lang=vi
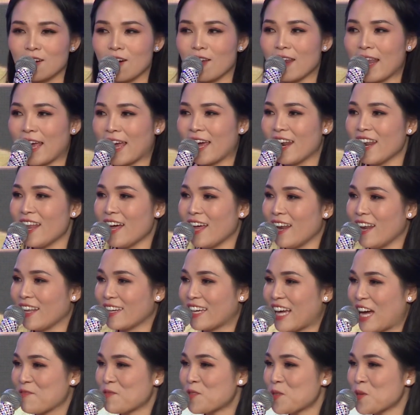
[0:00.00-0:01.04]
Có lẽ là, là
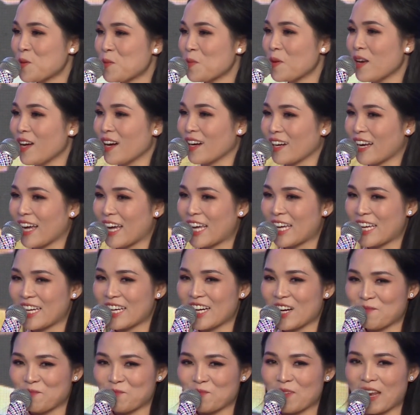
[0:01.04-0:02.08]
cảm xúc lần này
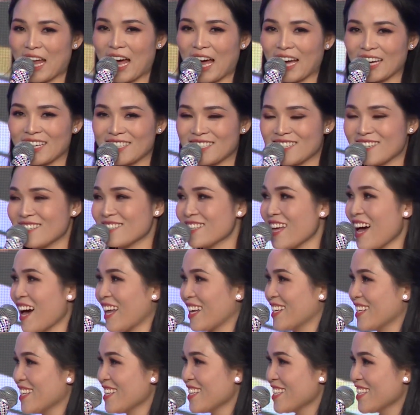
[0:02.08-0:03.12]
gặp lại Trấn
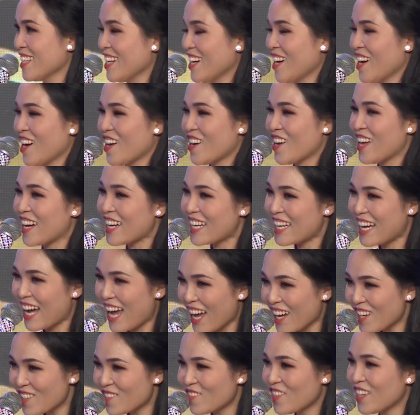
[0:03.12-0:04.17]
Thành á, nó
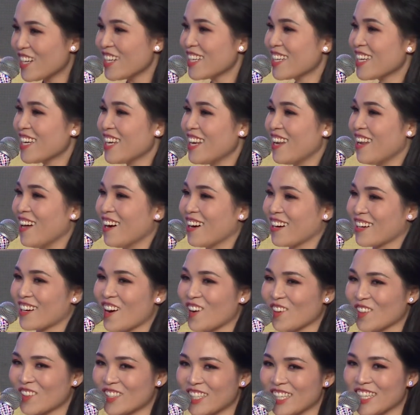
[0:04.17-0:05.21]
khác với cái lần
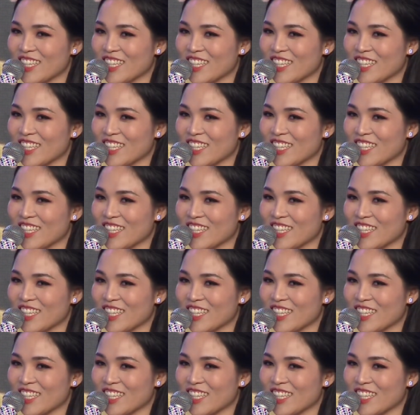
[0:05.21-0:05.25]
đầu